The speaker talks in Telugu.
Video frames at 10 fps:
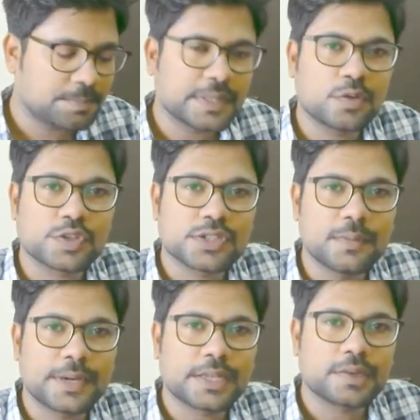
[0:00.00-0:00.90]
పది
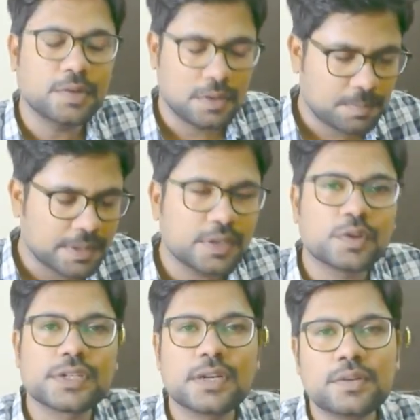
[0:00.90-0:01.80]
క్వశ్చన్లు పెట్టారు పది
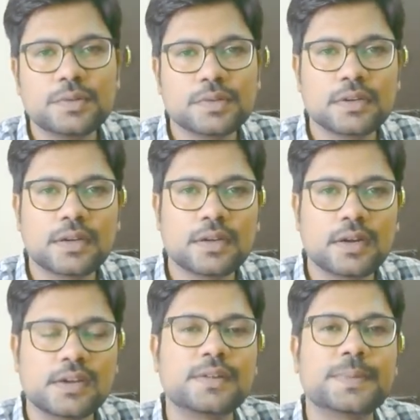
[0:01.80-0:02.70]
క్వశ్చన్లు
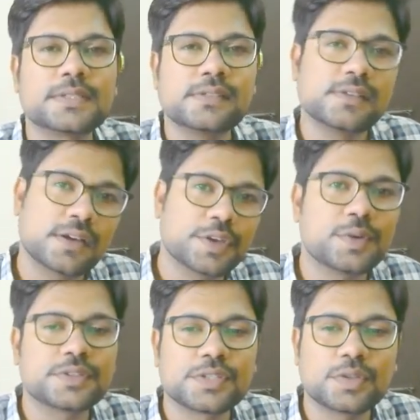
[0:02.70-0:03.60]
హండ్రెడ్ పర్సెంట్
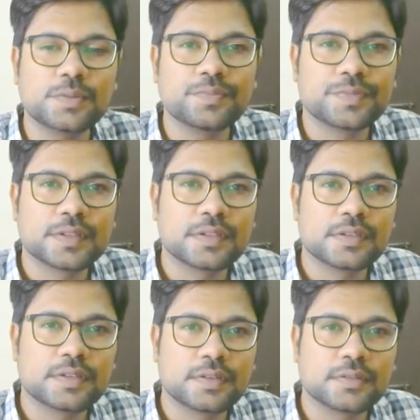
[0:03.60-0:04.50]
అక్యురసీతో
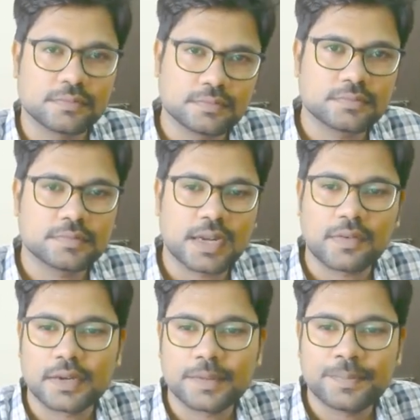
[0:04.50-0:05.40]

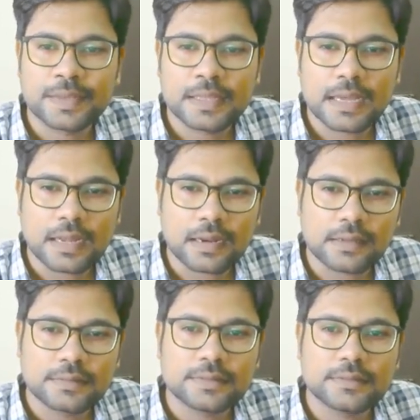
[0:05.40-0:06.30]
రావాలి అలా
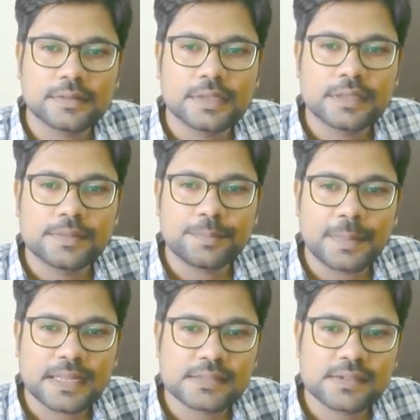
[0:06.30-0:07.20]

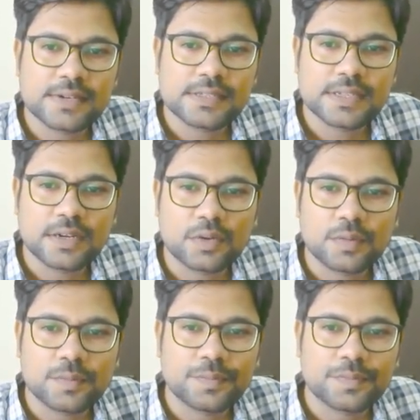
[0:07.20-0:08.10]
మ్యాథ్స్ అండ్ రీజనింగ్లో
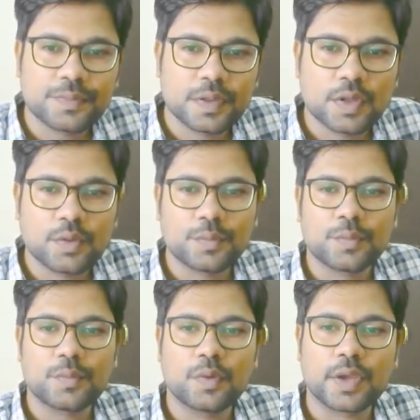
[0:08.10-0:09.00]

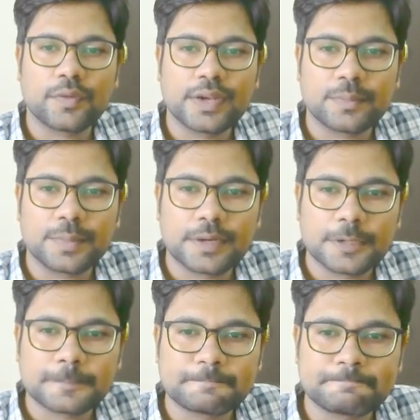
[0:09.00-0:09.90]
వెయిట్ మినిట్
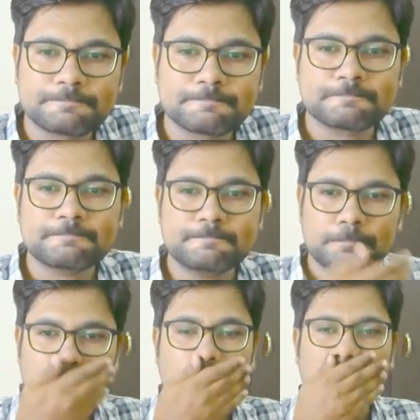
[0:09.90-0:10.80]

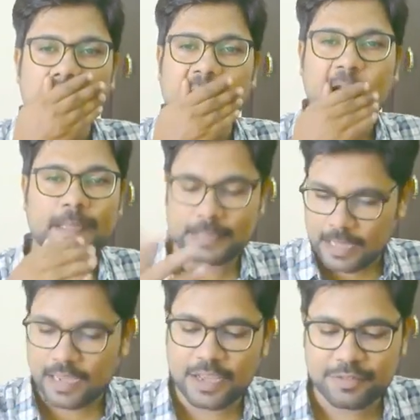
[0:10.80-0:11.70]
ఓకేనా యా
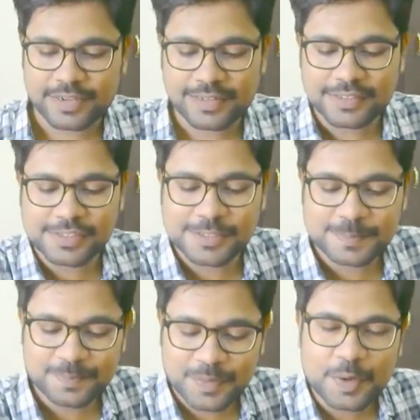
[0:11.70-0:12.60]
ఐ హ్యావ్ రిటర్న్ దిస్
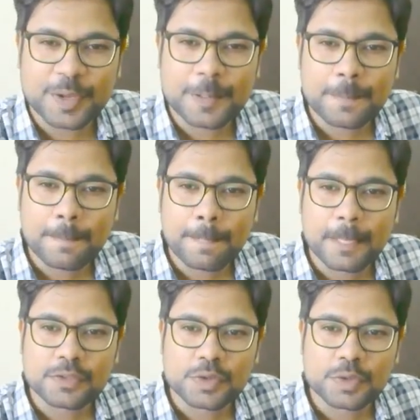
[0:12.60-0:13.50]
ఓకే
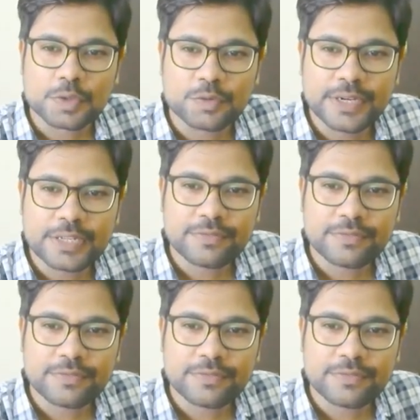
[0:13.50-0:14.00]
సో ట్వంటీ